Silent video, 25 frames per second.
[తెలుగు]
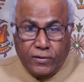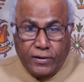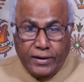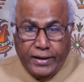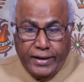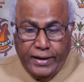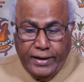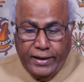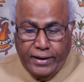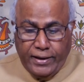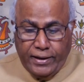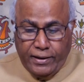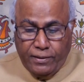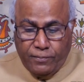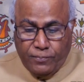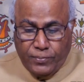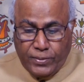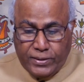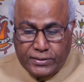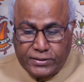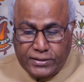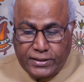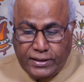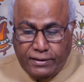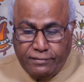ఉన్నాయి అని
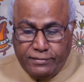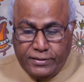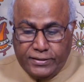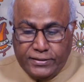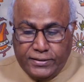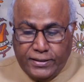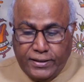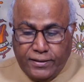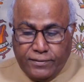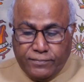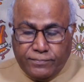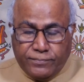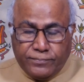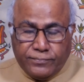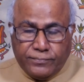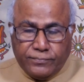ప్రస్తావించాడు